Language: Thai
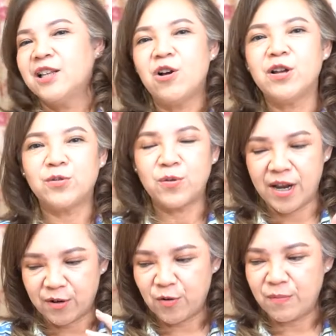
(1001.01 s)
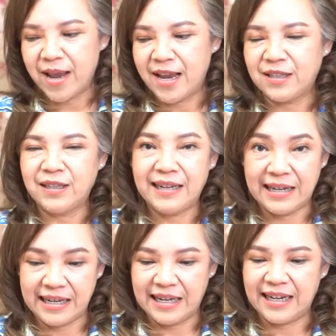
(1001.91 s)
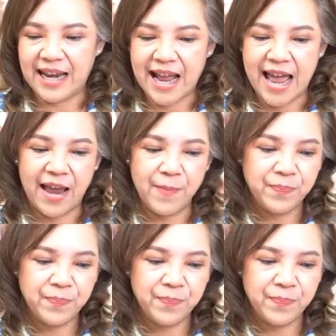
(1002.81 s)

ต้องคอนโทรลอารมณ์ให้ดีๆนะคะ